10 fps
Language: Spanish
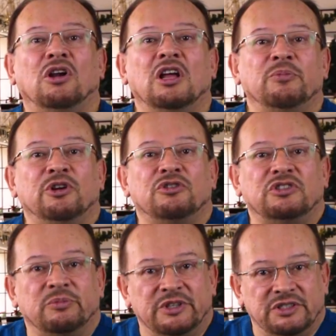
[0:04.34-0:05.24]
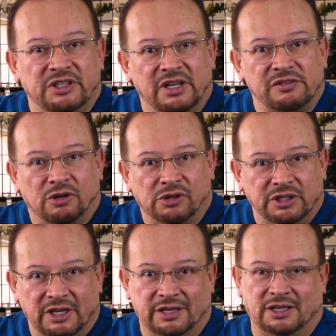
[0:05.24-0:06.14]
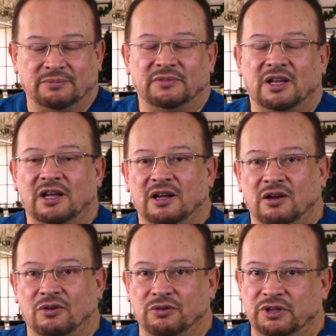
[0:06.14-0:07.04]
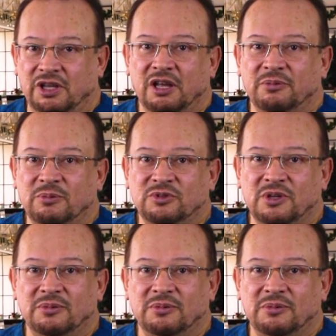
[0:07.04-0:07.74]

amigos de Medicina Extraordinaria. Hoy día vamos a